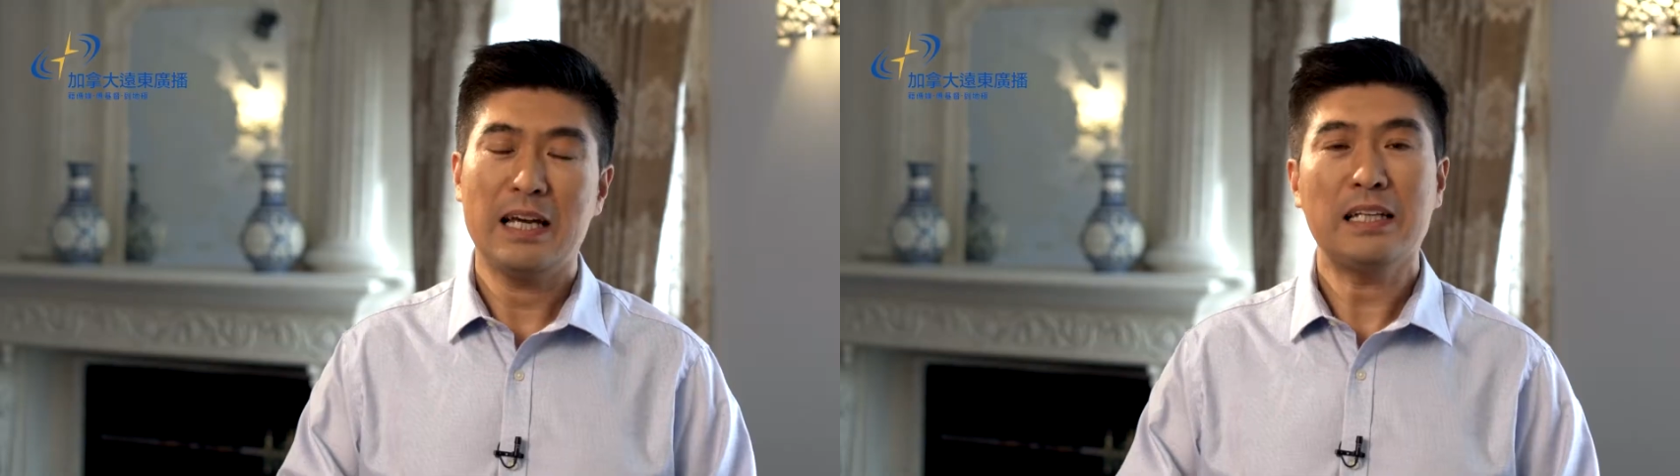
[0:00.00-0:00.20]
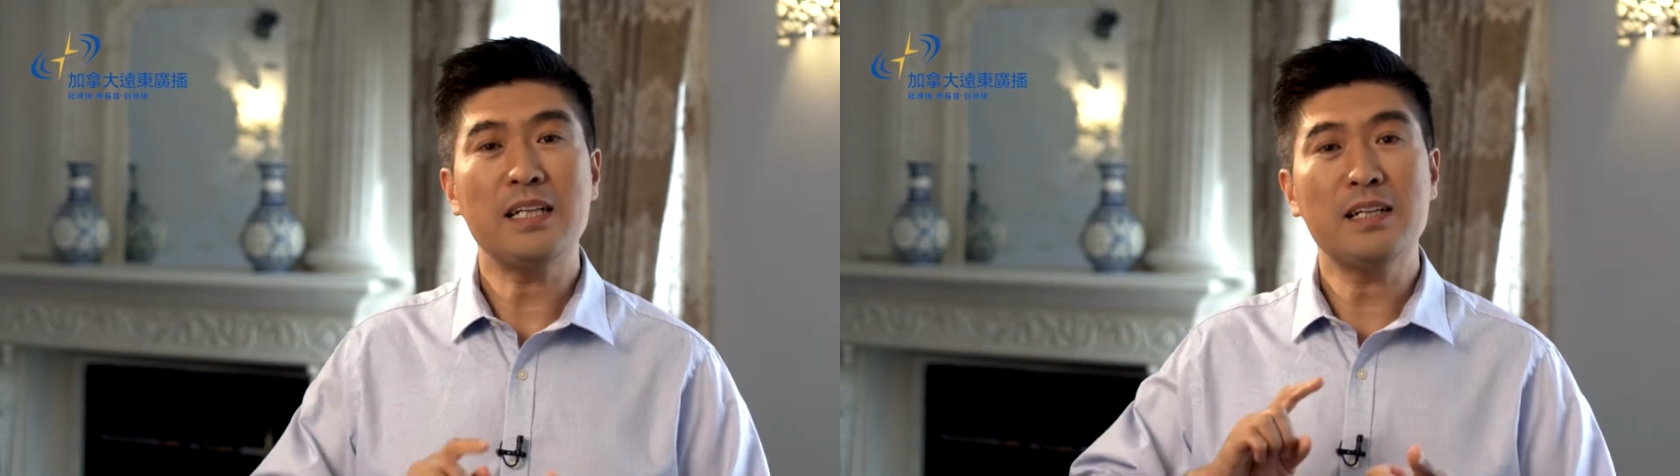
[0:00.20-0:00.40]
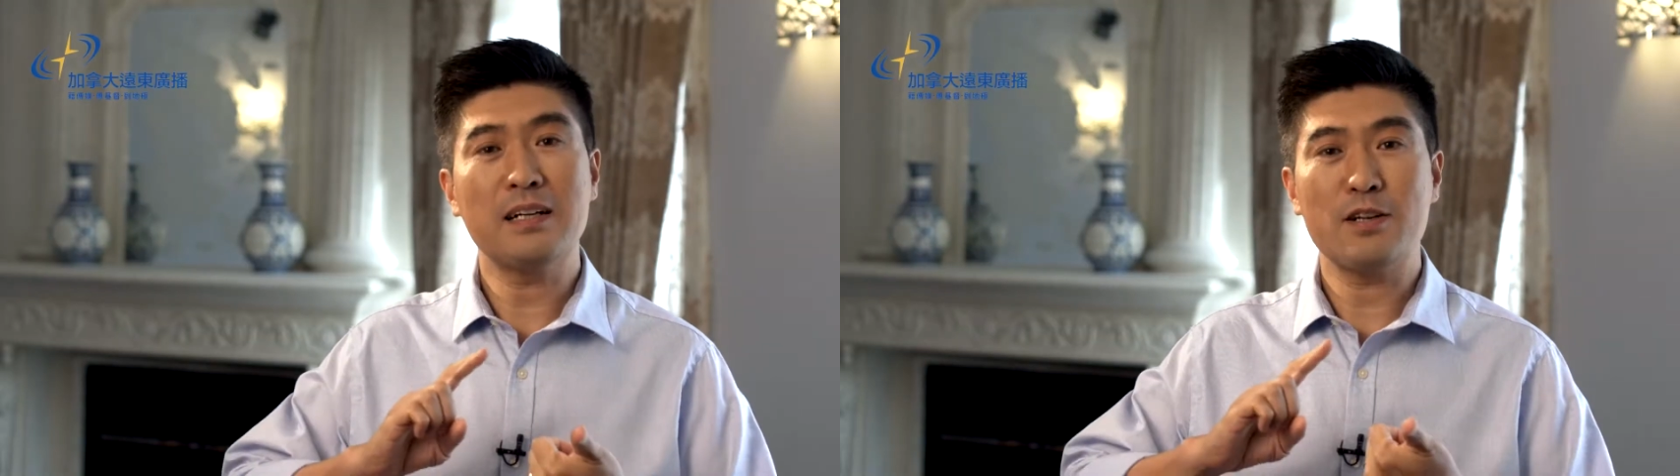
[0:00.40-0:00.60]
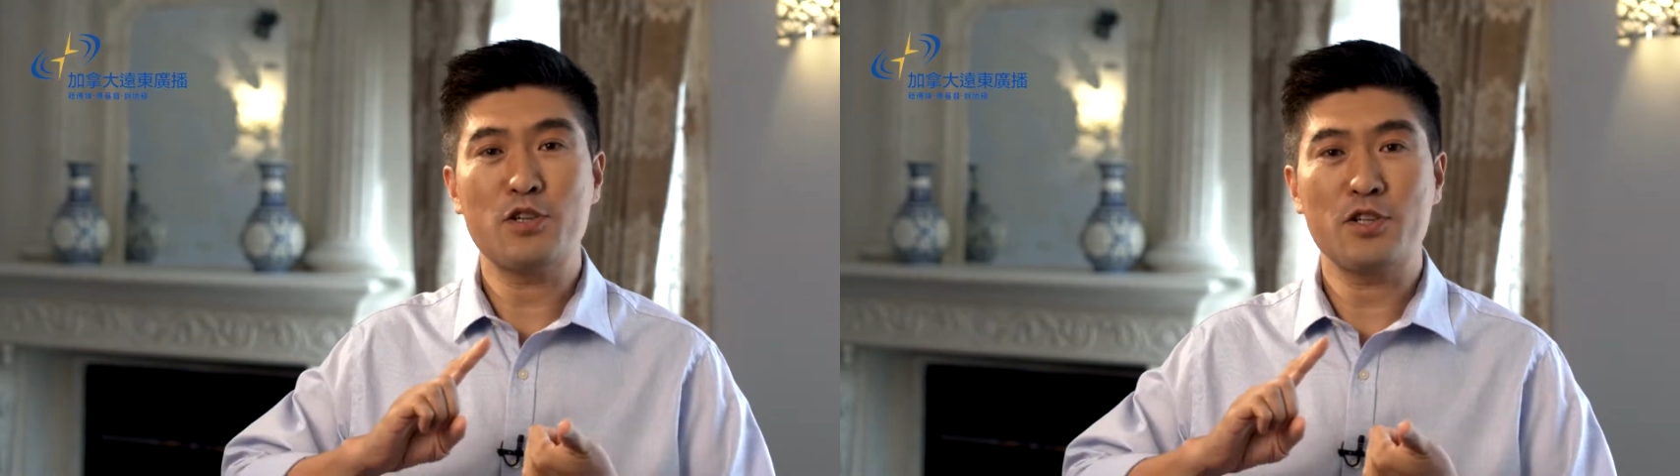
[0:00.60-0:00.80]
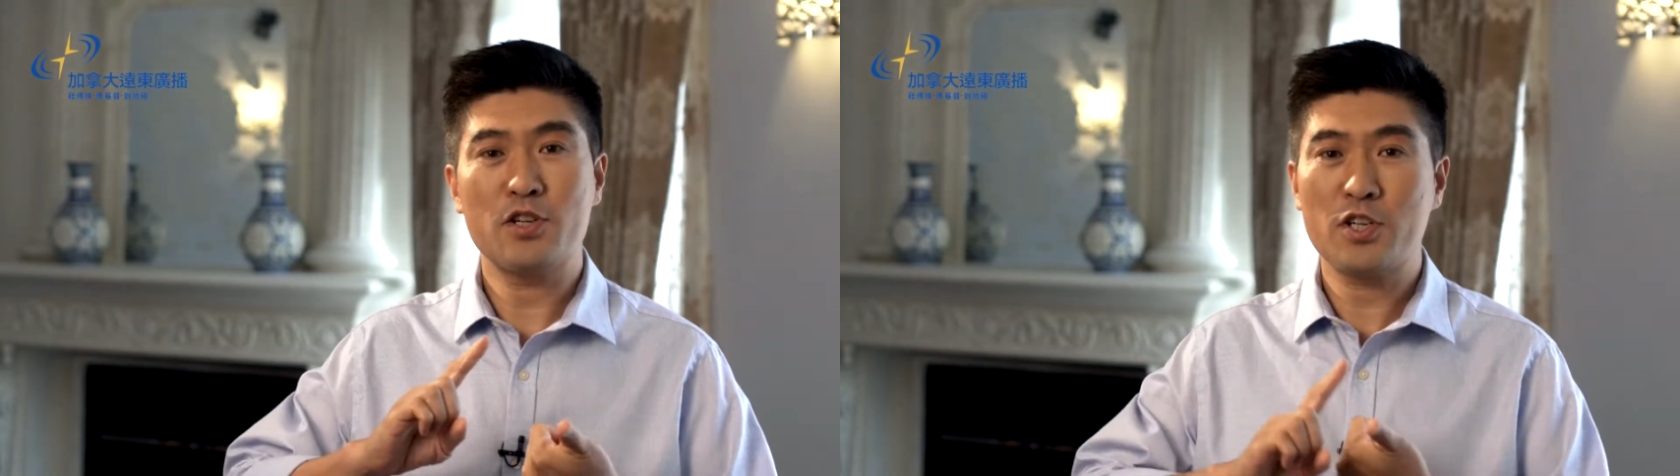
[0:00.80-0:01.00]
第一个呢
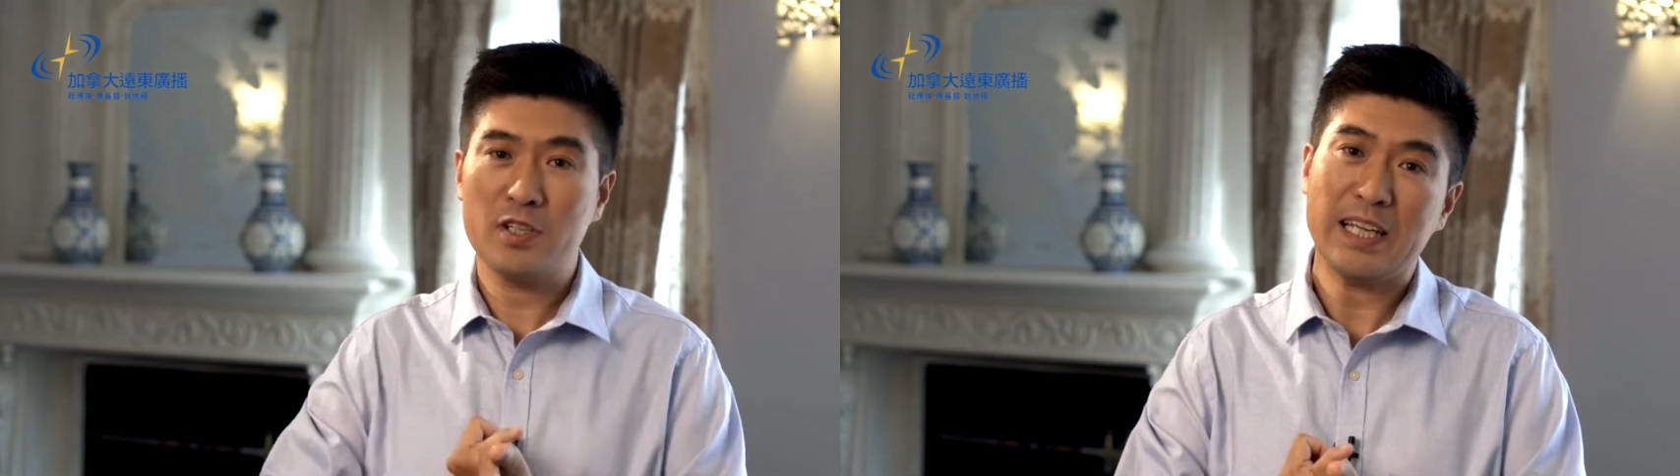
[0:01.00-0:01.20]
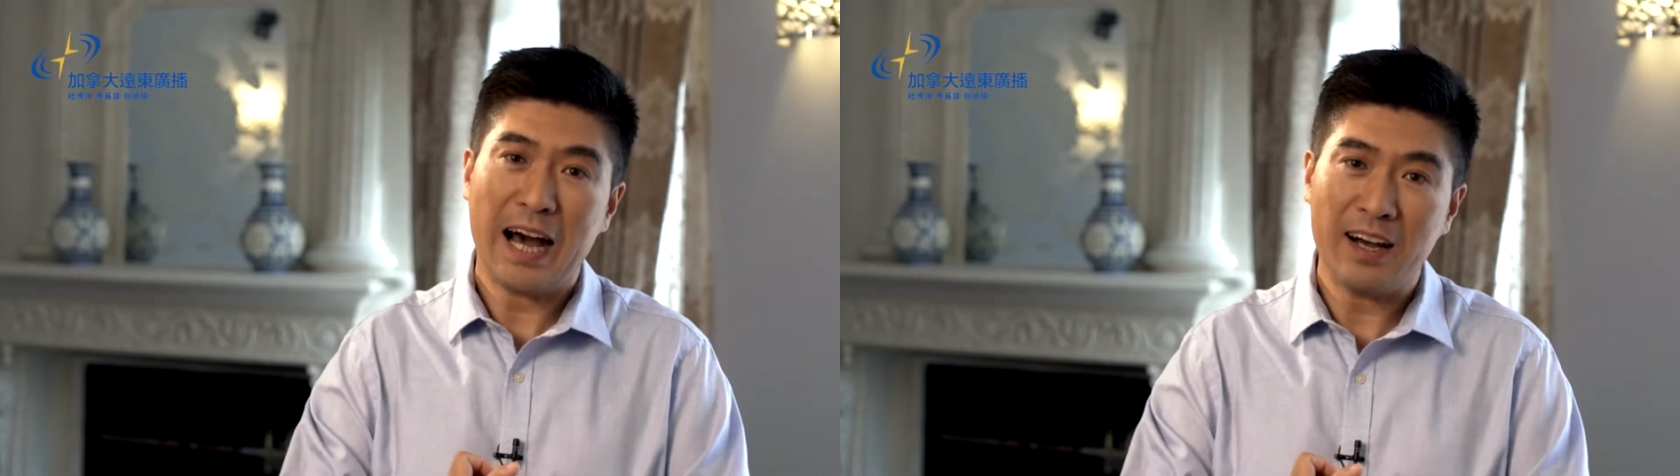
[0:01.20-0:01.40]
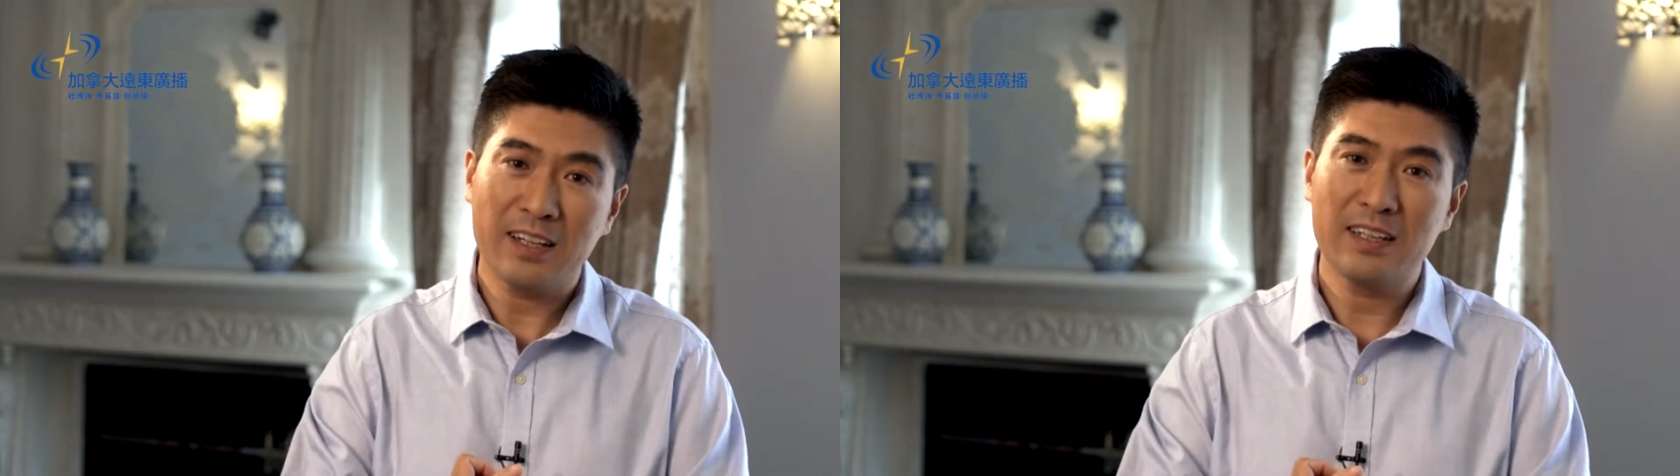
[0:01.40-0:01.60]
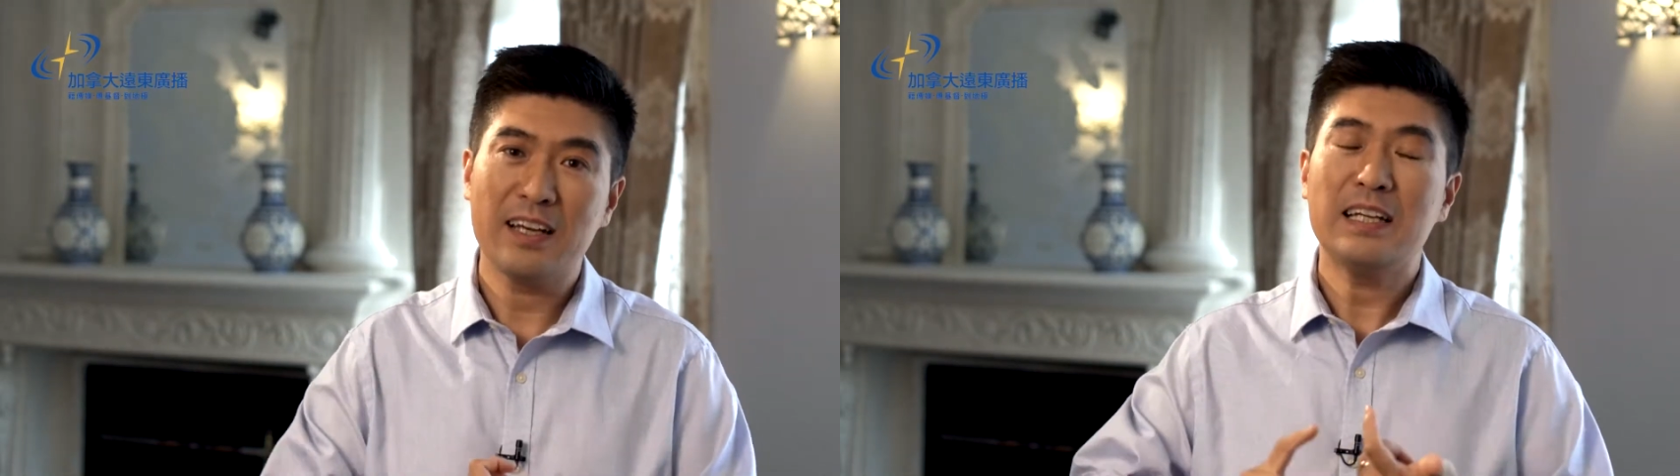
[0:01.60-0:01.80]
是失羊，